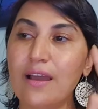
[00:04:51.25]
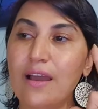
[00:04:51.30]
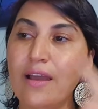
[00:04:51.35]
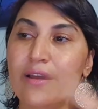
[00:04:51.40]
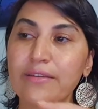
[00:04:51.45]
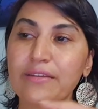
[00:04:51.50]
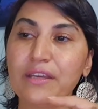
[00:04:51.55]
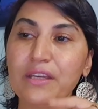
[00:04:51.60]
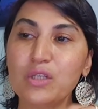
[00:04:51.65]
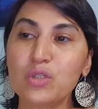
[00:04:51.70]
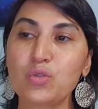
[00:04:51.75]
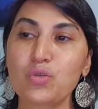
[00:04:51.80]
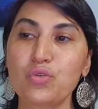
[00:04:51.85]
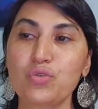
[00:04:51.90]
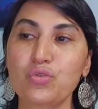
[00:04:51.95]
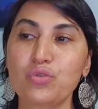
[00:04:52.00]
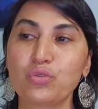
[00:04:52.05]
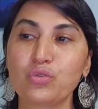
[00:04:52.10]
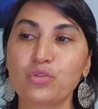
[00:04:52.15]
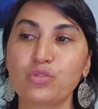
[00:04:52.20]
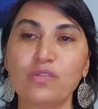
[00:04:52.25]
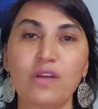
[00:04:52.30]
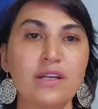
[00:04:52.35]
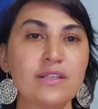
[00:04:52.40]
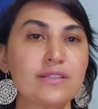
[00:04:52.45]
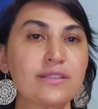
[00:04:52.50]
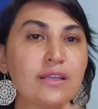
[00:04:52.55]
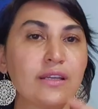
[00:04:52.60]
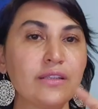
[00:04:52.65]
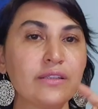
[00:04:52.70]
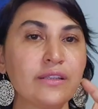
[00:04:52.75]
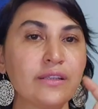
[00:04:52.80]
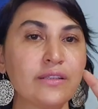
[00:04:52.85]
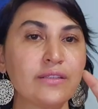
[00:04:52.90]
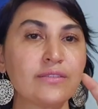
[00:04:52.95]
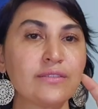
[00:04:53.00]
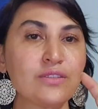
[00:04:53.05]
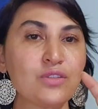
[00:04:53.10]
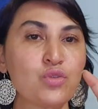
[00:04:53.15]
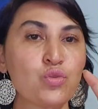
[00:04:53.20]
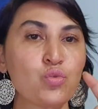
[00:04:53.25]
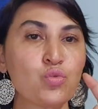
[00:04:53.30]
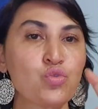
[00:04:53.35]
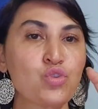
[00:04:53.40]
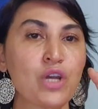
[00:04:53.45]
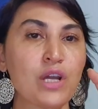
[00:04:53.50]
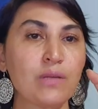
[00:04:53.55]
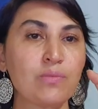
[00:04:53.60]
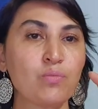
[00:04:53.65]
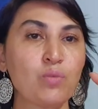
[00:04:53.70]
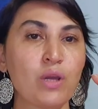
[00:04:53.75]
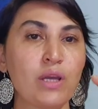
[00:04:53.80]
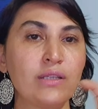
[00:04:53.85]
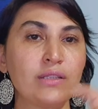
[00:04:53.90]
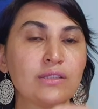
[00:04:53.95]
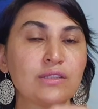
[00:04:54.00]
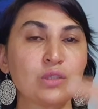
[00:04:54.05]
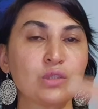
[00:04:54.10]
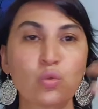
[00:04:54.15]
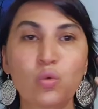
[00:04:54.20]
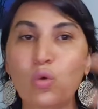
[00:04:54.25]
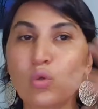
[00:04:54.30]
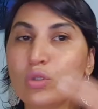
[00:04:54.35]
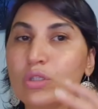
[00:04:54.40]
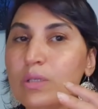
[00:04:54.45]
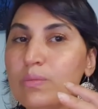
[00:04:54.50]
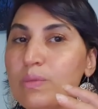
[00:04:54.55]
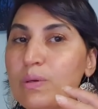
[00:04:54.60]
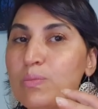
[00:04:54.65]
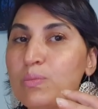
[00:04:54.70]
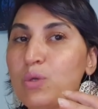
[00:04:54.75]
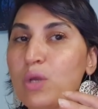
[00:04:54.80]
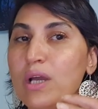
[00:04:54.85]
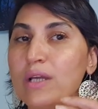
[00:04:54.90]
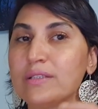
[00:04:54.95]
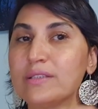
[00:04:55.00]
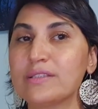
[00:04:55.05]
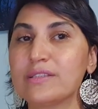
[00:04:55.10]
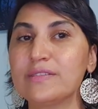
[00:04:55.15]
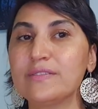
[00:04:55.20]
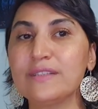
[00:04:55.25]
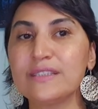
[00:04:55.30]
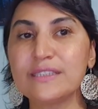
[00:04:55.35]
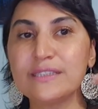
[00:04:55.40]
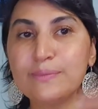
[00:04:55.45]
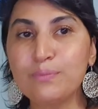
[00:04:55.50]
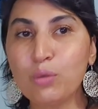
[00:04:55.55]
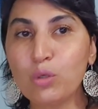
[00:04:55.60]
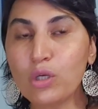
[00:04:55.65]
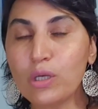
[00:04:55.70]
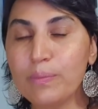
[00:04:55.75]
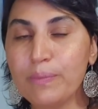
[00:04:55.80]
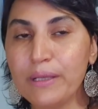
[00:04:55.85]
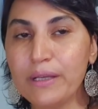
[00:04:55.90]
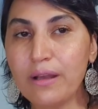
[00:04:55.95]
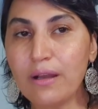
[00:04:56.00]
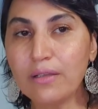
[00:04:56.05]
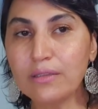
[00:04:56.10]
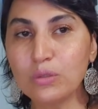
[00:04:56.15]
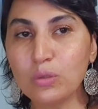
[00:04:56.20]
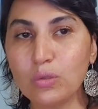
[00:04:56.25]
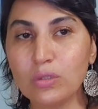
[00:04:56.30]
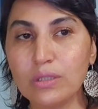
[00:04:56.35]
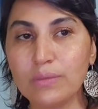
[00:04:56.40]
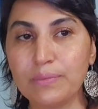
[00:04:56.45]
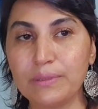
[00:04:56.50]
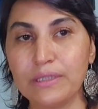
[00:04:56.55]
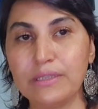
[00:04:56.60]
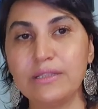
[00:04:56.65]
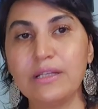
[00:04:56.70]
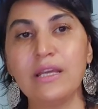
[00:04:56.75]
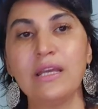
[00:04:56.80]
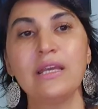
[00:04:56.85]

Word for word: erkek çocuğunuz varsa yaratıcı uçak mühendisi, kodlama mühendisi ve spora meraklı olabilir.